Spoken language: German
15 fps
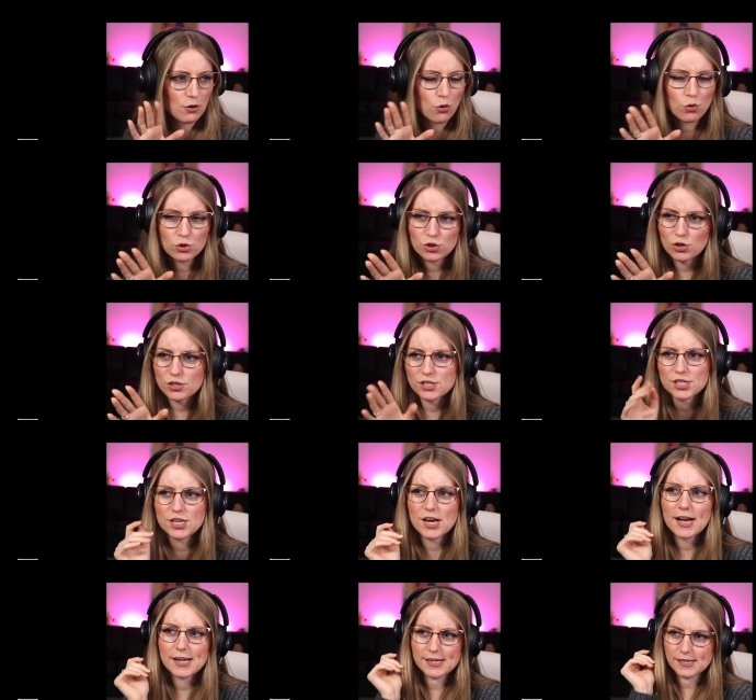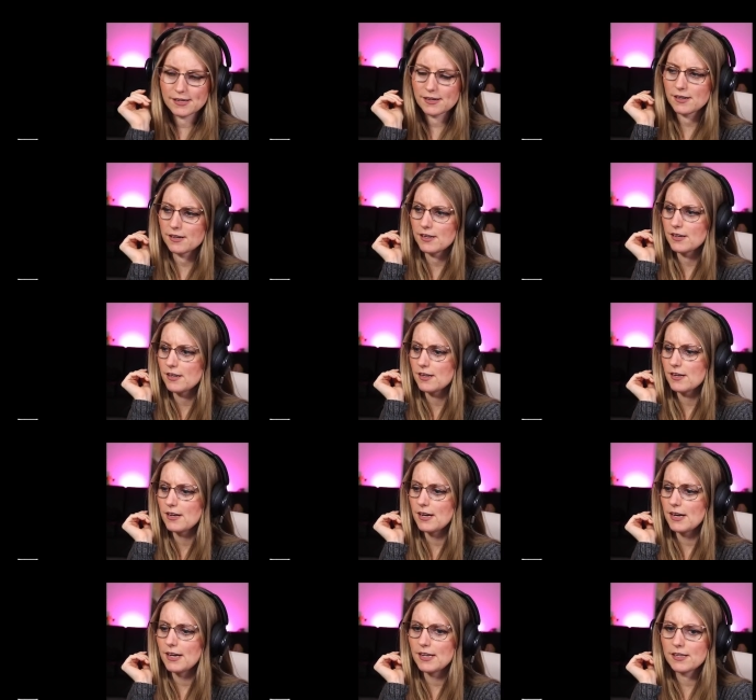hochtoxische Algen,
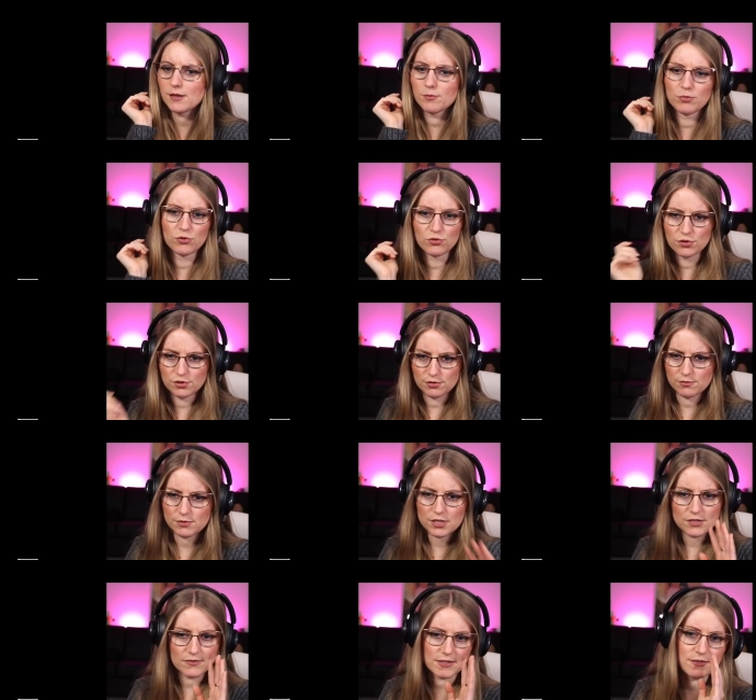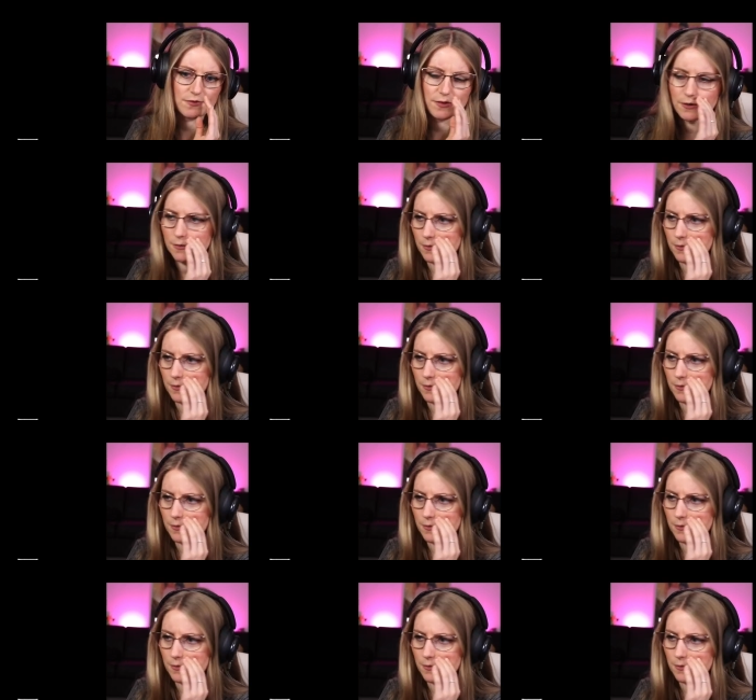Algenblüte. Das wissen wir.